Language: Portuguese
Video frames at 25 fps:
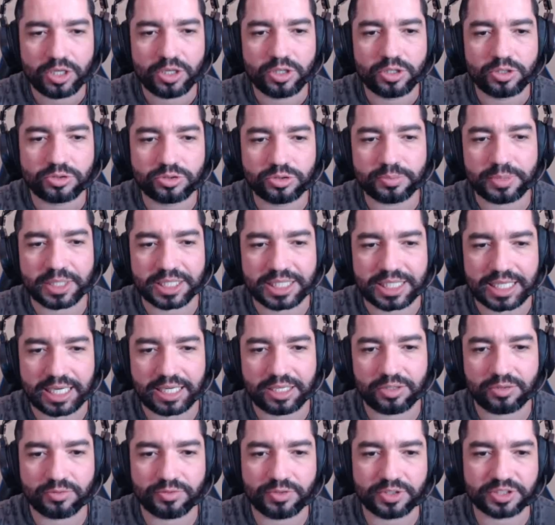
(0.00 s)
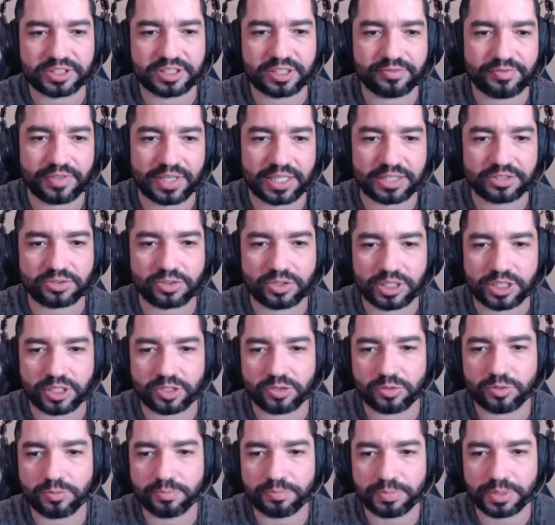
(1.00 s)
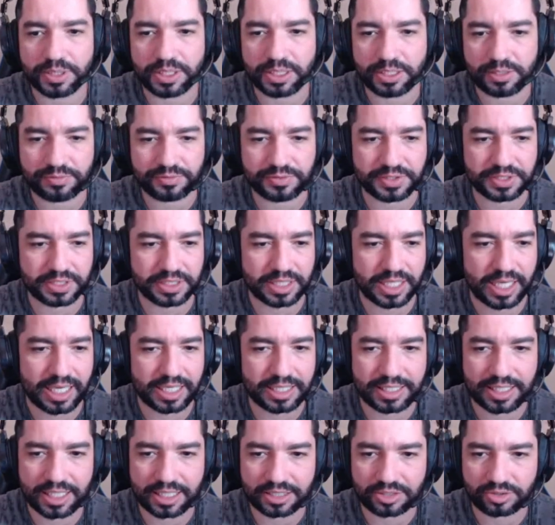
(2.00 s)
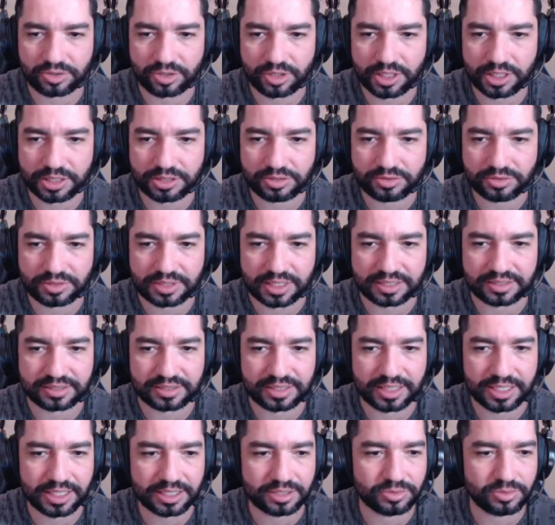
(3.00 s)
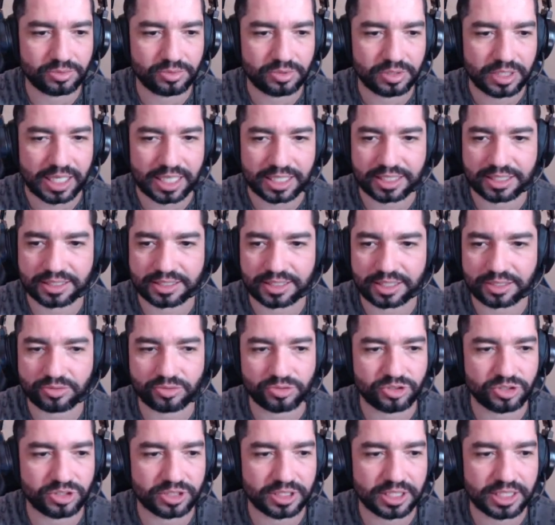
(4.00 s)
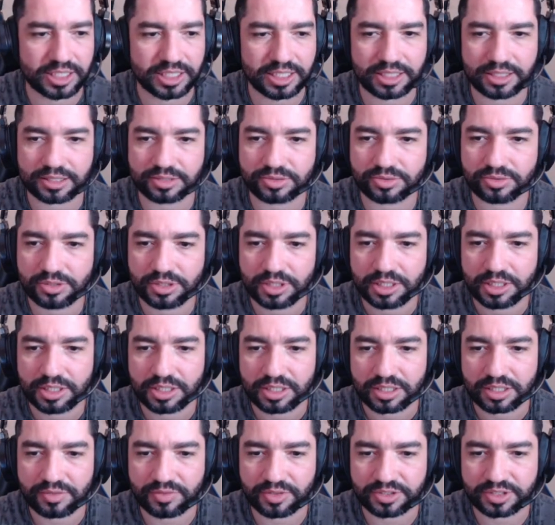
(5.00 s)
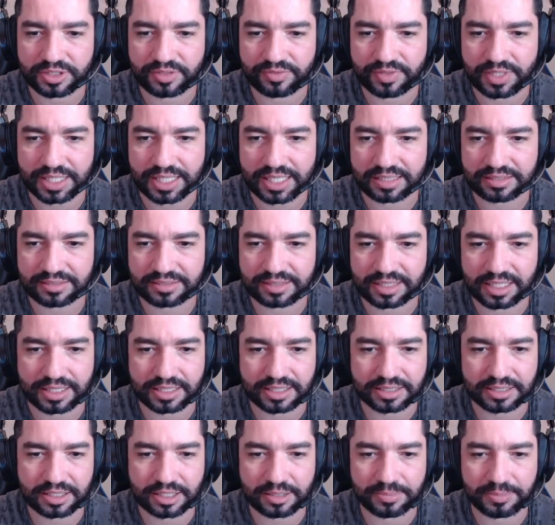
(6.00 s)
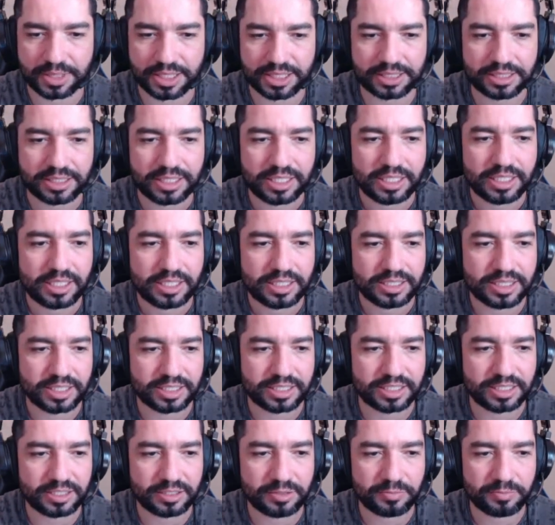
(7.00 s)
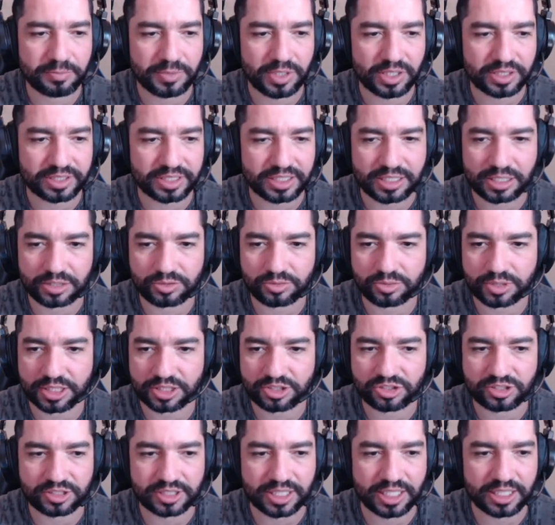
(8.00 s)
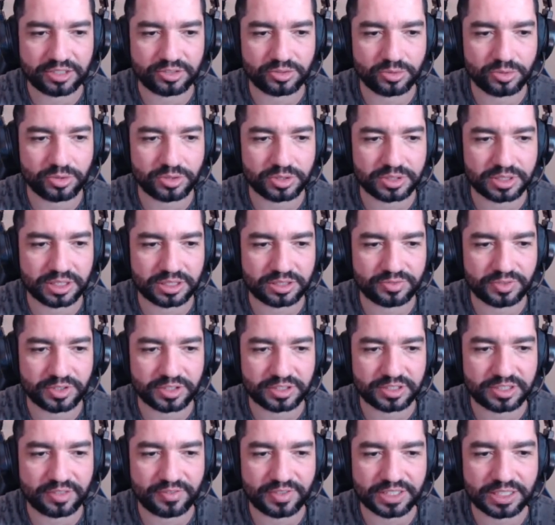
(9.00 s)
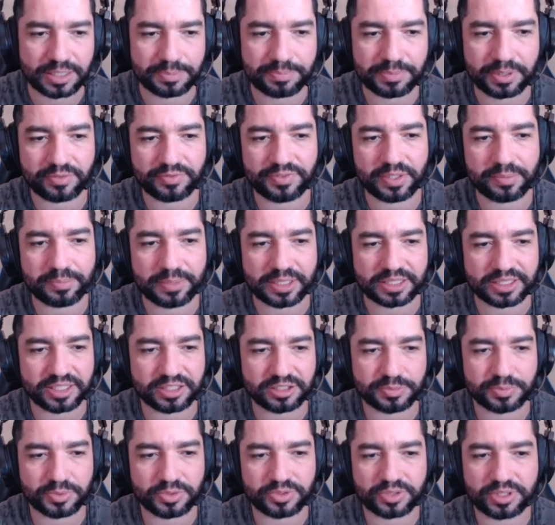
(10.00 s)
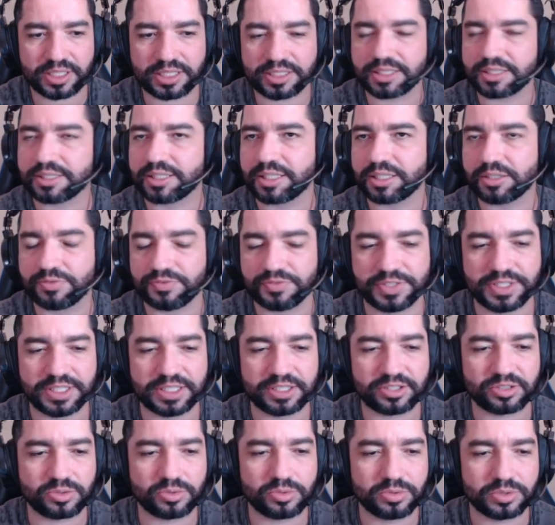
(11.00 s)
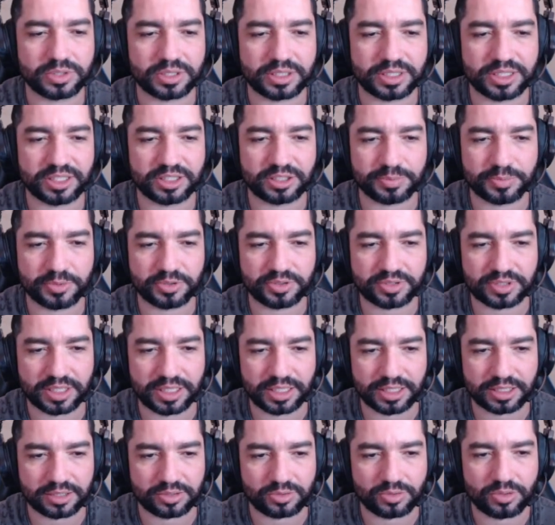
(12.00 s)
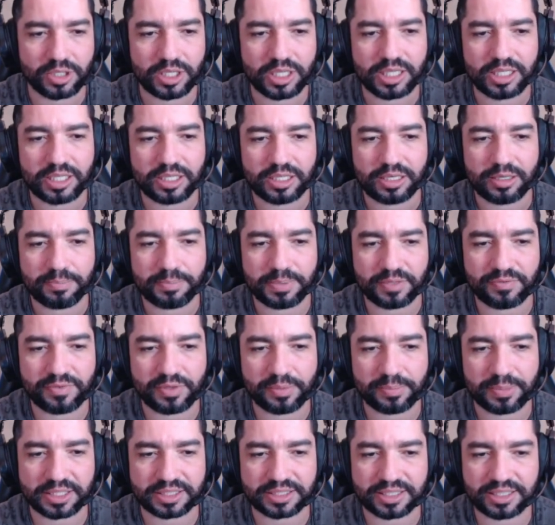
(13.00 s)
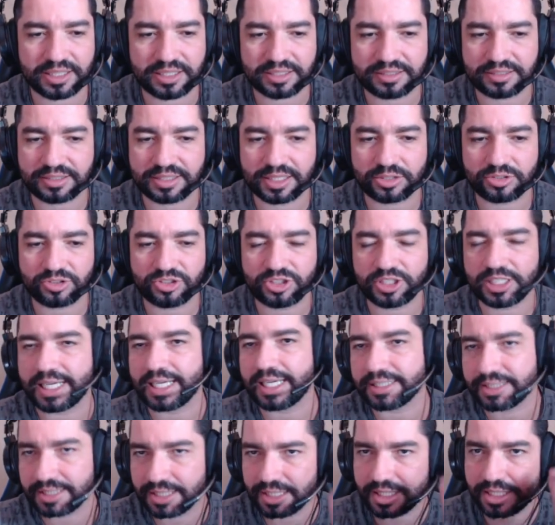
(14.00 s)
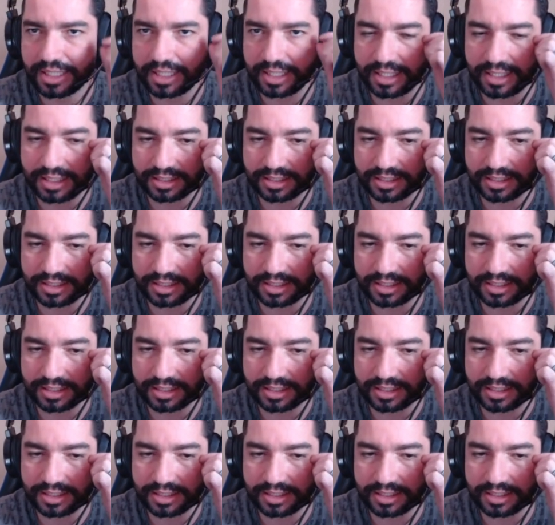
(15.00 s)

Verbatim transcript: No macarrão, você vai escolher um buff aleatório, tá certo? Aqui tem o dinheiro que você vai gastar aqui também. E aqui mostra que durante três lutas você vai ter PV mais 15% e dano físico 15%. PV mais 15, dano de éter, que é